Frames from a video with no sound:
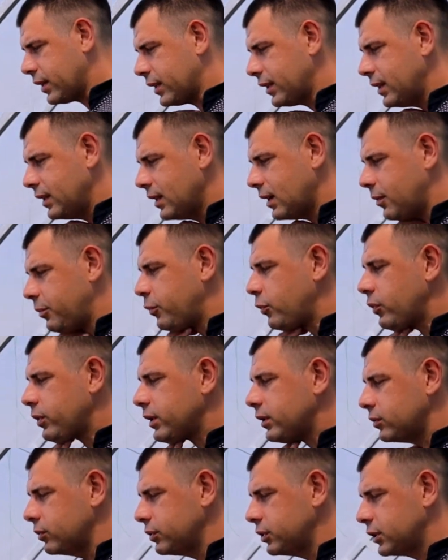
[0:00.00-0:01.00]
какие
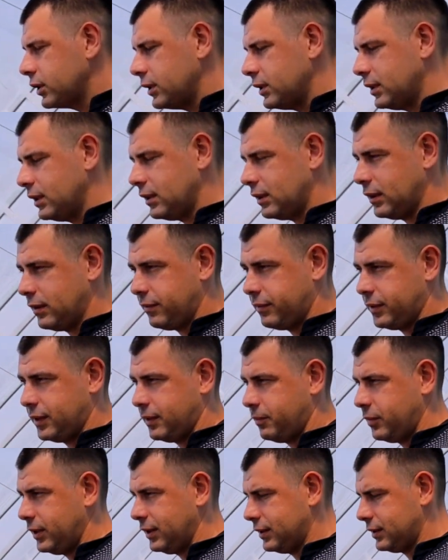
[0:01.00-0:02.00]
опоры лучше делать в
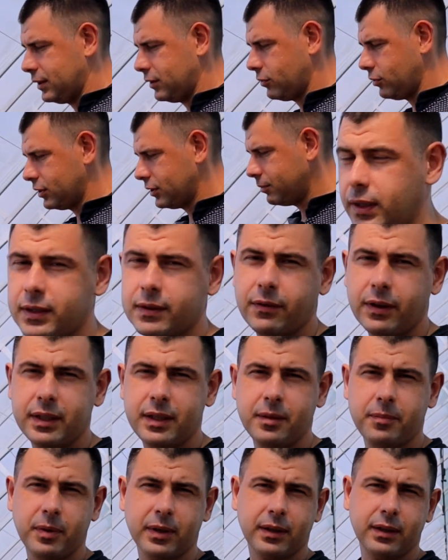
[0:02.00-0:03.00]
теплице. То есть есть два
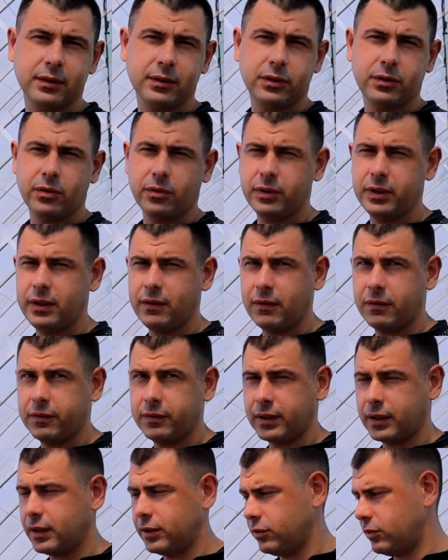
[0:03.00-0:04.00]
типа
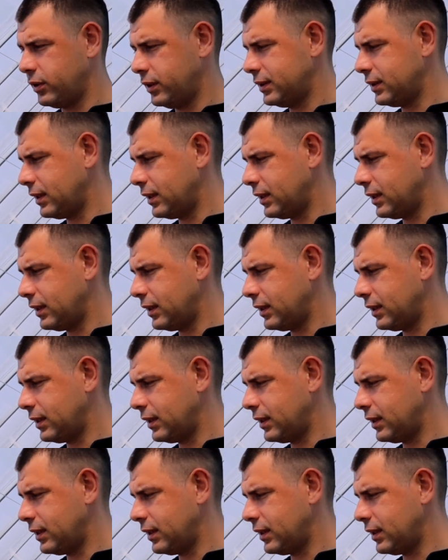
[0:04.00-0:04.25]
конструктивов, на которые